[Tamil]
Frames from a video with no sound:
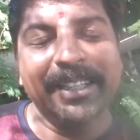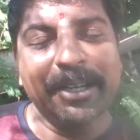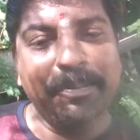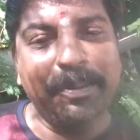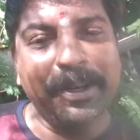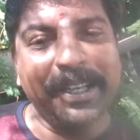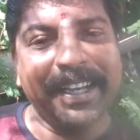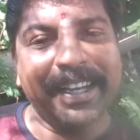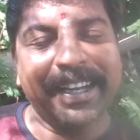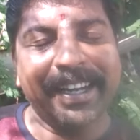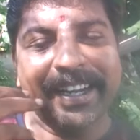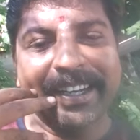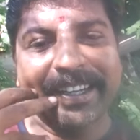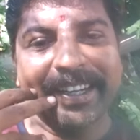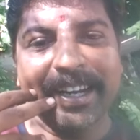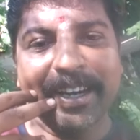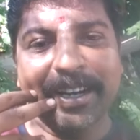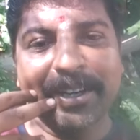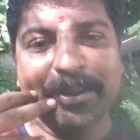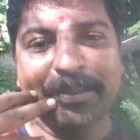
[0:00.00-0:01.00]
எப்படிங்க
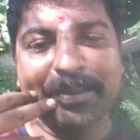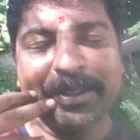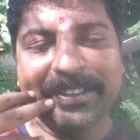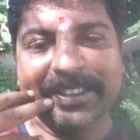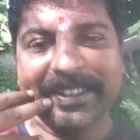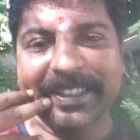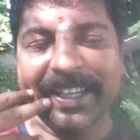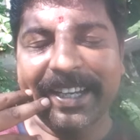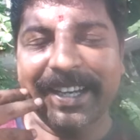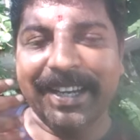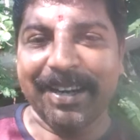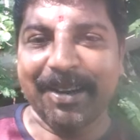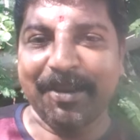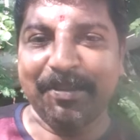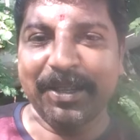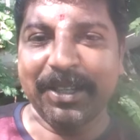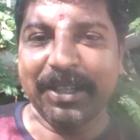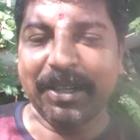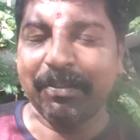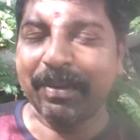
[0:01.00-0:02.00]
கரெக்டாக கண்டுபிடிச்சிங்க
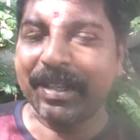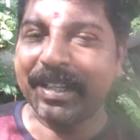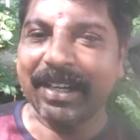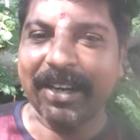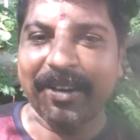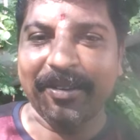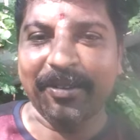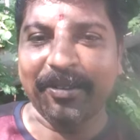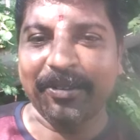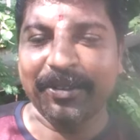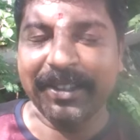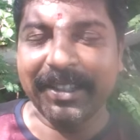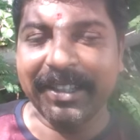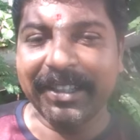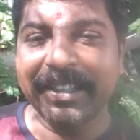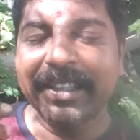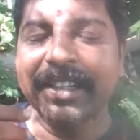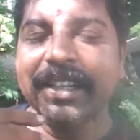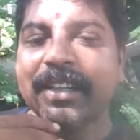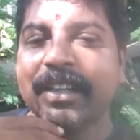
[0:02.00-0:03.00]
அப்படிங்கிற மாதிரி அவங்க வந்து